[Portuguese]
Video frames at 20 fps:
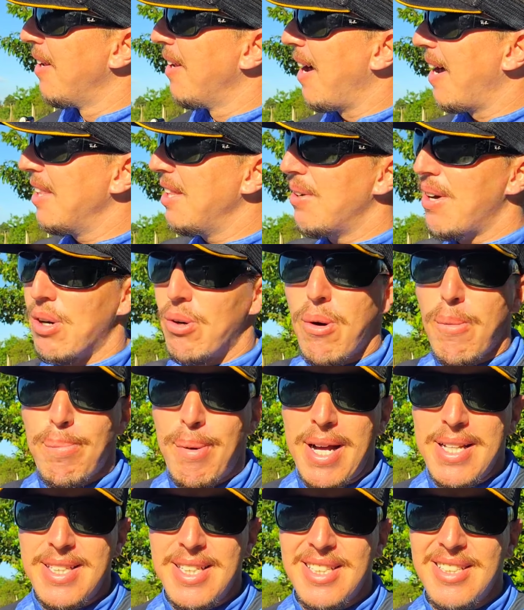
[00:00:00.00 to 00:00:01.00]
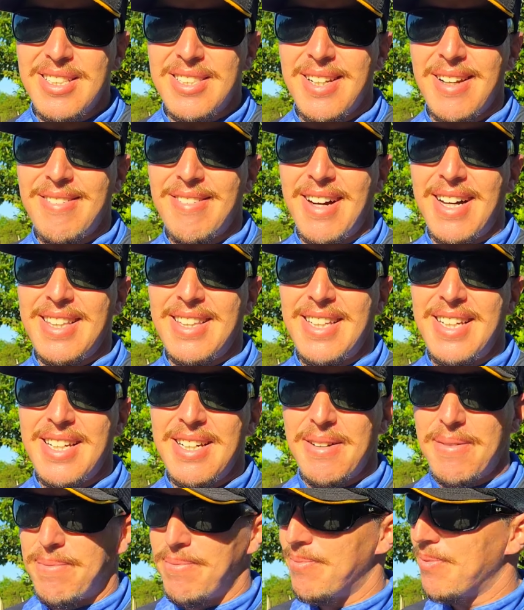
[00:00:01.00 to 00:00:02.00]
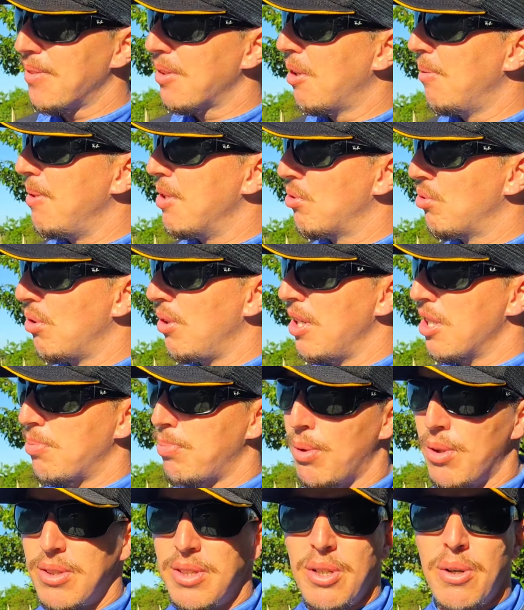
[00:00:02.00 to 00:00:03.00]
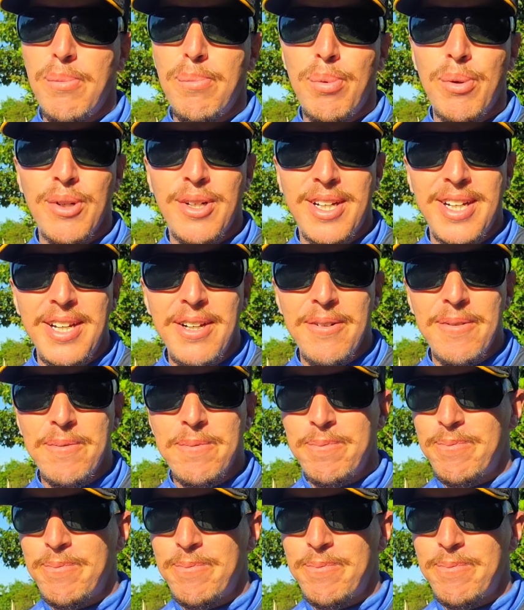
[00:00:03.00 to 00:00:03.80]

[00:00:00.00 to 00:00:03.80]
Aí dei uma copadinha de cevadeira. Começou a responder um pouquinho.